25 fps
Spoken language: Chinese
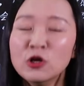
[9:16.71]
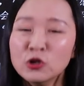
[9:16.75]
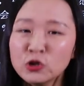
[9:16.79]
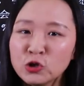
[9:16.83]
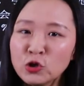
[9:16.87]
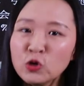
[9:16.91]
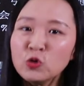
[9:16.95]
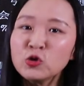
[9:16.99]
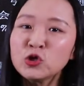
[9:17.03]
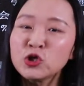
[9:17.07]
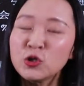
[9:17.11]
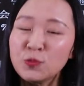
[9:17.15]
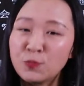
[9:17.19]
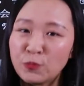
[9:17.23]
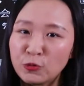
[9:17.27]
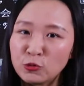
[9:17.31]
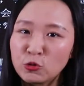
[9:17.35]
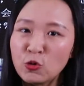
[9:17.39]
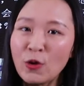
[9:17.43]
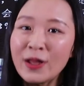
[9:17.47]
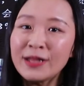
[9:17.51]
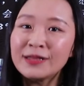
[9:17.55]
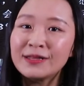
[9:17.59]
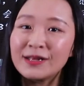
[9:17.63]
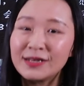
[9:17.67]
就是不
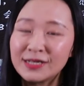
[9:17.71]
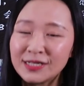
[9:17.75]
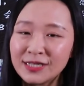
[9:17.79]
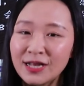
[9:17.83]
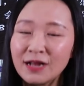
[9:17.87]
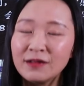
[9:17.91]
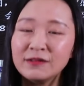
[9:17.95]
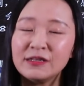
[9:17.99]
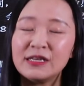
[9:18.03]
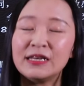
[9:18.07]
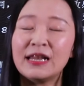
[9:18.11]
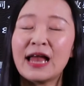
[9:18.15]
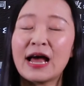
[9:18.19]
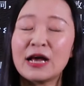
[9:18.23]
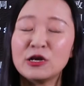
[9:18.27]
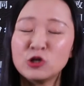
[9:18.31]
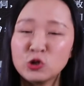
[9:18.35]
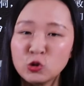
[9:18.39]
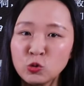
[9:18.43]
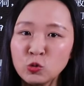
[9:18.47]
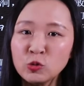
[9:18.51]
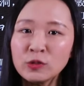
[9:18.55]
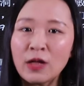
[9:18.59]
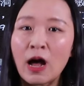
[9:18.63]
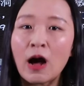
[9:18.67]
断的向你来
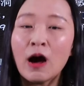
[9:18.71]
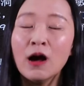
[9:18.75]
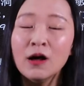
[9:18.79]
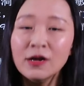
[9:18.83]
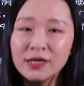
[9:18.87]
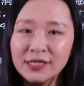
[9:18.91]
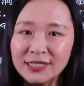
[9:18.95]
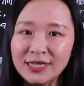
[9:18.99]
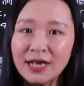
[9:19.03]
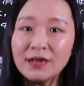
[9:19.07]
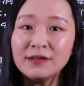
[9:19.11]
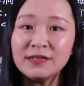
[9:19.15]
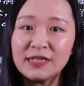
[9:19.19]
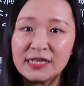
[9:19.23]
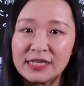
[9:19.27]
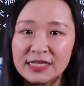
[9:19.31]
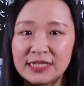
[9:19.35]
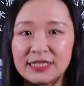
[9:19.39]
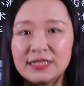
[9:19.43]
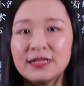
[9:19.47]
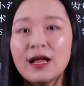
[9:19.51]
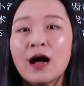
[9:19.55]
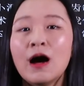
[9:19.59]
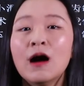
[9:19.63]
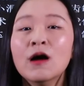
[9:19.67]
疏导，向你
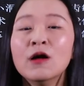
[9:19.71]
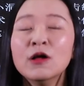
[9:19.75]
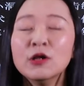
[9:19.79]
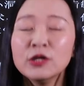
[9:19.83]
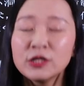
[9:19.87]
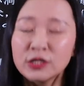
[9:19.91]
洗脑。